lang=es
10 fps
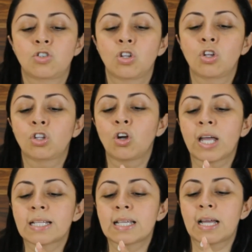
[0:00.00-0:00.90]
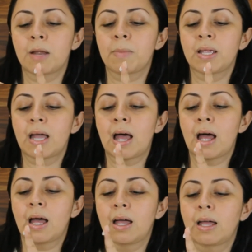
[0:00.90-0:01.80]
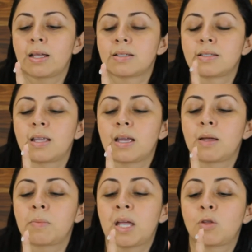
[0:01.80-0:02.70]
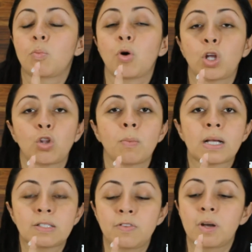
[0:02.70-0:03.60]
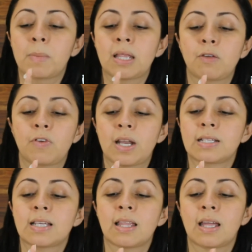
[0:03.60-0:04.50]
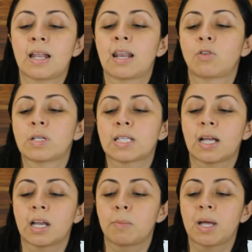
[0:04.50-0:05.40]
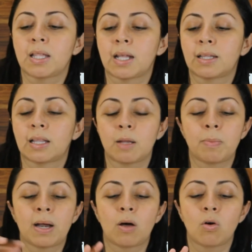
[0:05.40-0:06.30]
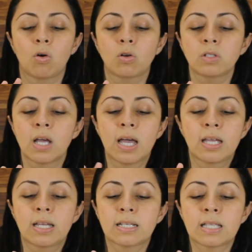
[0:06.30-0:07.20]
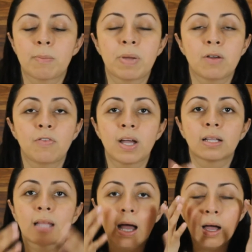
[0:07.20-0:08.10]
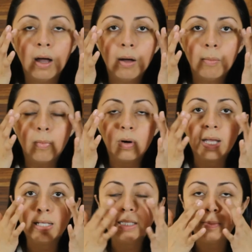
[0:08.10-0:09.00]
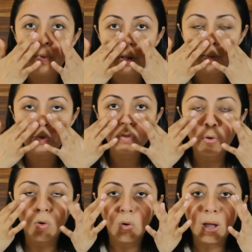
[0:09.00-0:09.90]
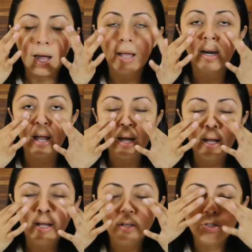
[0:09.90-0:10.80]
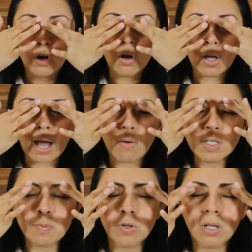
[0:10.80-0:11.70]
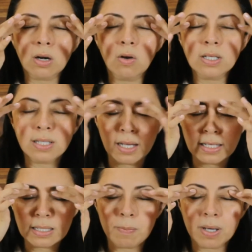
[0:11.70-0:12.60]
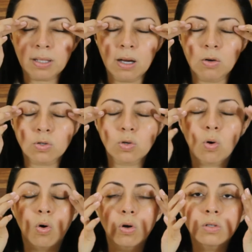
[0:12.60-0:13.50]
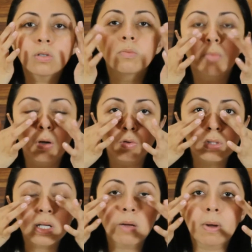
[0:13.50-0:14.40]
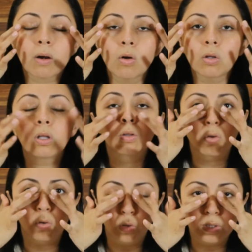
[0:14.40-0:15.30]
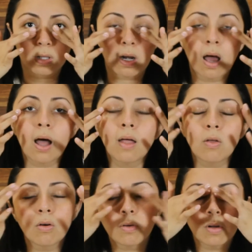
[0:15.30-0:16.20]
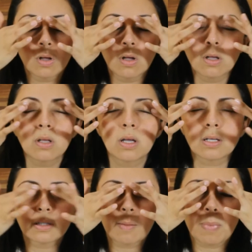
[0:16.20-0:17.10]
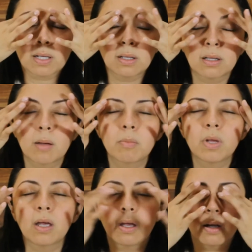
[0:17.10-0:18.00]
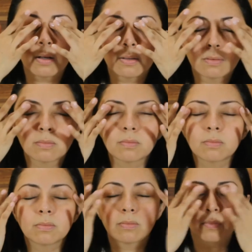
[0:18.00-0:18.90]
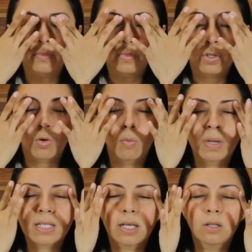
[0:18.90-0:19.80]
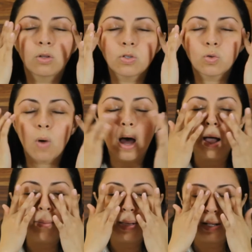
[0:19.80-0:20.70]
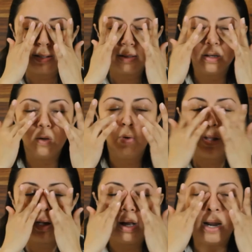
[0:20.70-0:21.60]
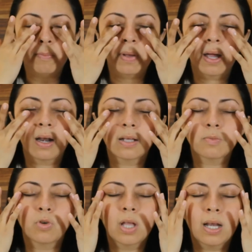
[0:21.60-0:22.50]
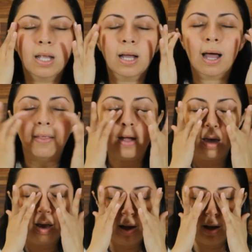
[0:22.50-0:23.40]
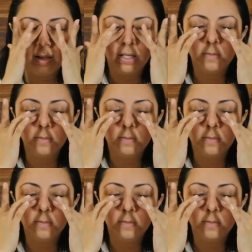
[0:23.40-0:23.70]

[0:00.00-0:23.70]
Yo noto que esa crema ya este, viene un poquito más firme a diferencia de nuestra crema hidratante para ojos y está perfecta porque así podemos colocarla. Yo lo que hago es ponerlo hasta en esta parte de los ojos. Me gusta llevarlo en todo este lado y esta parte también. Con masajitos suaves. Recuerden que la piel es muy delicada, en